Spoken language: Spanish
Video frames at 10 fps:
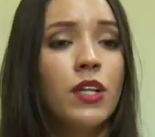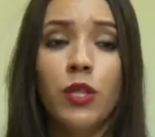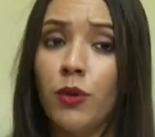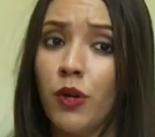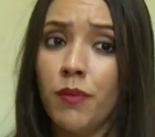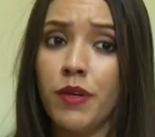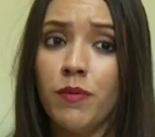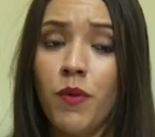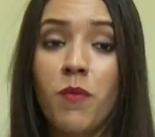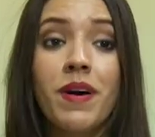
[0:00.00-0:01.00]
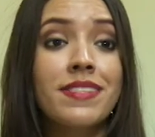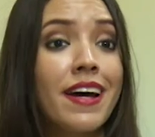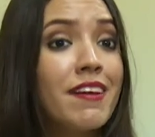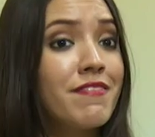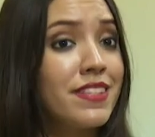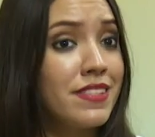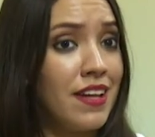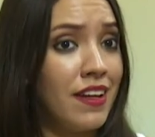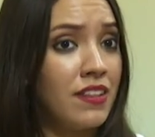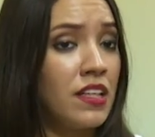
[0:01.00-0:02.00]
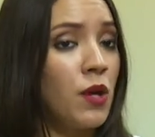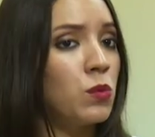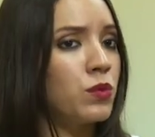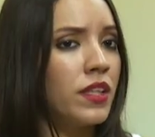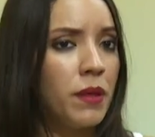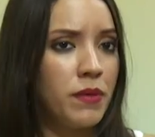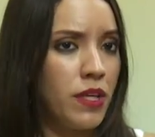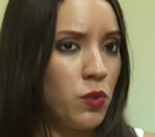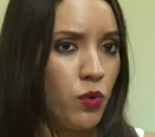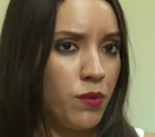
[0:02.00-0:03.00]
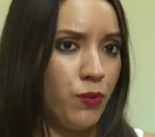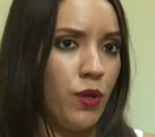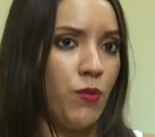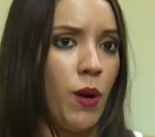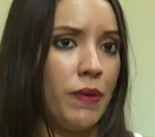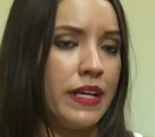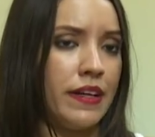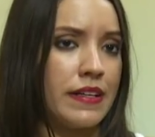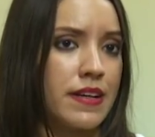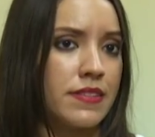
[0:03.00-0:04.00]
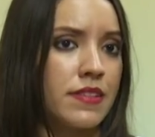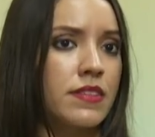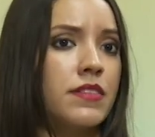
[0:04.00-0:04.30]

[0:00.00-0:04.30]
No es lo mismo un masaje facial que un tratamiento que podamos aplicar en casa.